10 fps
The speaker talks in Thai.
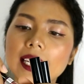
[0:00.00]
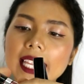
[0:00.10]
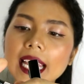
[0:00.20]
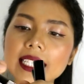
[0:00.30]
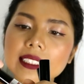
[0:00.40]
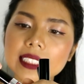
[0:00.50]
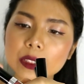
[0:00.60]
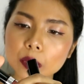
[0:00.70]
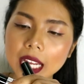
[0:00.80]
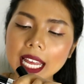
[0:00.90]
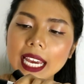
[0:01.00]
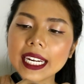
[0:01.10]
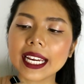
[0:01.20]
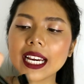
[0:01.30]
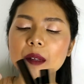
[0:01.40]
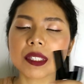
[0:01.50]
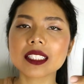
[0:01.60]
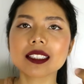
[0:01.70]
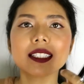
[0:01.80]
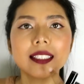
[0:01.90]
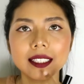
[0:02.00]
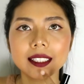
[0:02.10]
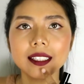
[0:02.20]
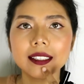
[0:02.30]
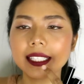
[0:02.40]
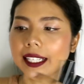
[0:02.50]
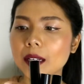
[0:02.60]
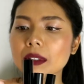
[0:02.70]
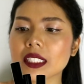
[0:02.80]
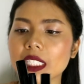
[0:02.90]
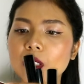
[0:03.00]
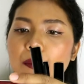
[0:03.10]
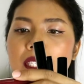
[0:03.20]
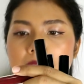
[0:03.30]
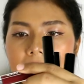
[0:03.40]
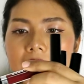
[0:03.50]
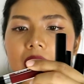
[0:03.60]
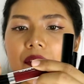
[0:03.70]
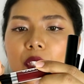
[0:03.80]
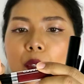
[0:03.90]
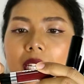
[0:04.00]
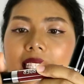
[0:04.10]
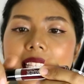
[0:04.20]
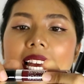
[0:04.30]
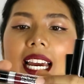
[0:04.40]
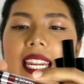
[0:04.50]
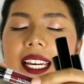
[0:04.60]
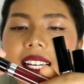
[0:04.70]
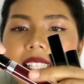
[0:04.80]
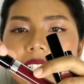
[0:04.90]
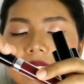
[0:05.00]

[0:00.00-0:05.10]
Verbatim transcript: และสีสุดท้ายนะคะเป็นสีนี้เลยนะคะ เป็นสีของพี่ทรายฟิโอนาลิต้านะคะ